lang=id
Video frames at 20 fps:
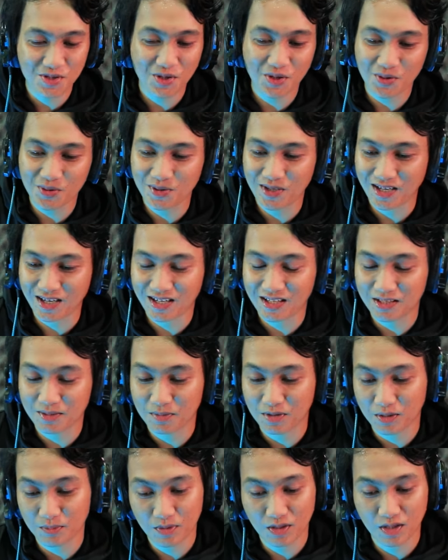seru ya kan
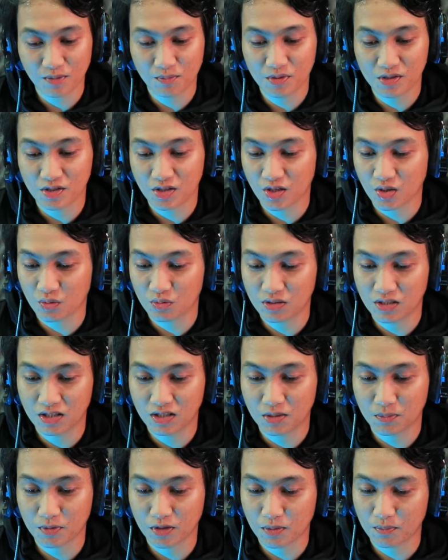teman-teman lebih seru jadi
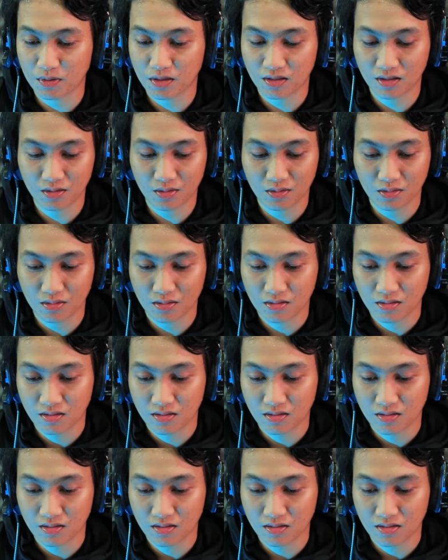teman-teman itu